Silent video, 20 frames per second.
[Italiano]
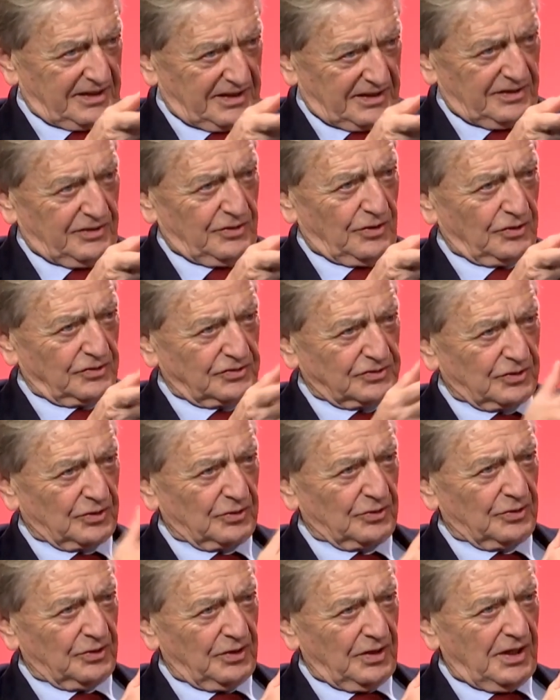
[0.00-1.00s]
il
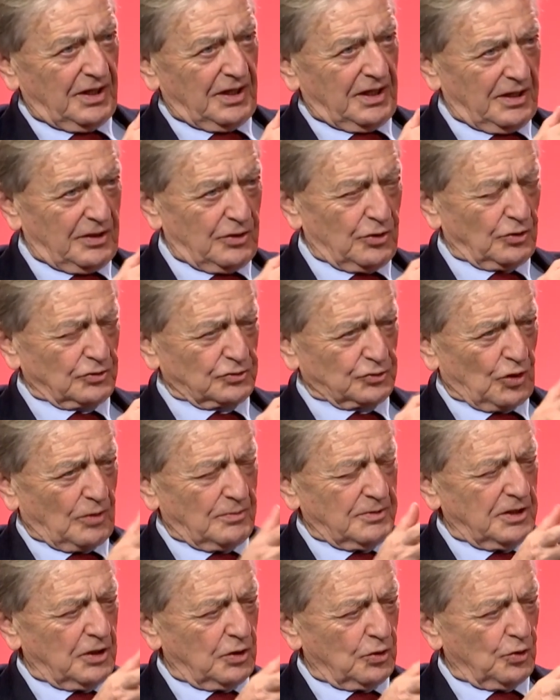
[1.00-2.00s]
nostro, il nostro
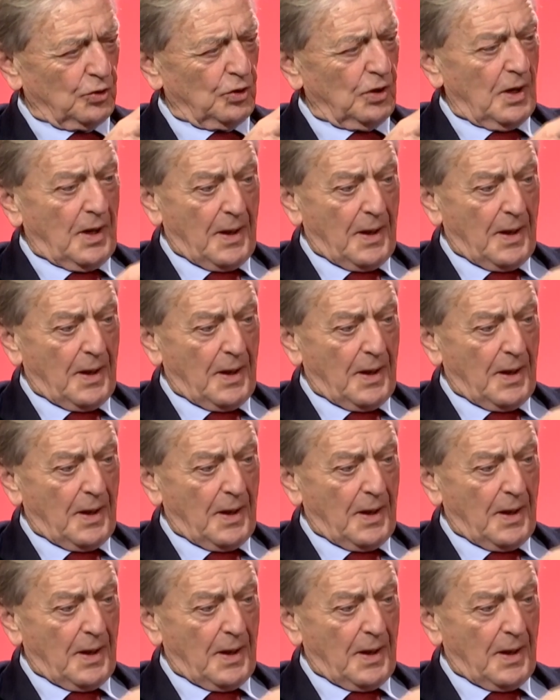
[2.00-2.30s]
amico,